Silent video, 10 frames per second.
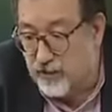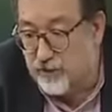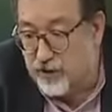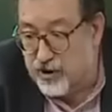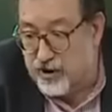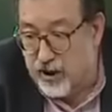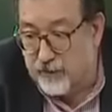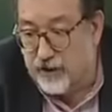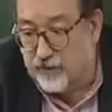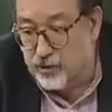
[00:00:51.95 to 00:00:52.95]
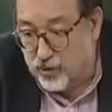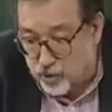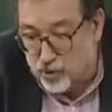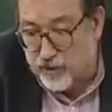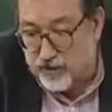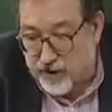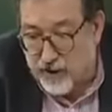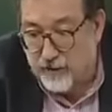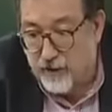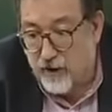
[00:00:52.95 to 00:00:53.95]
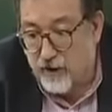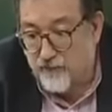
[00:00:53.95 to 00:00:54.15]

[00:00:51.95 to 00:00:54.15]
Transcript: İsmet Paşa ile yapılan bir konuşmada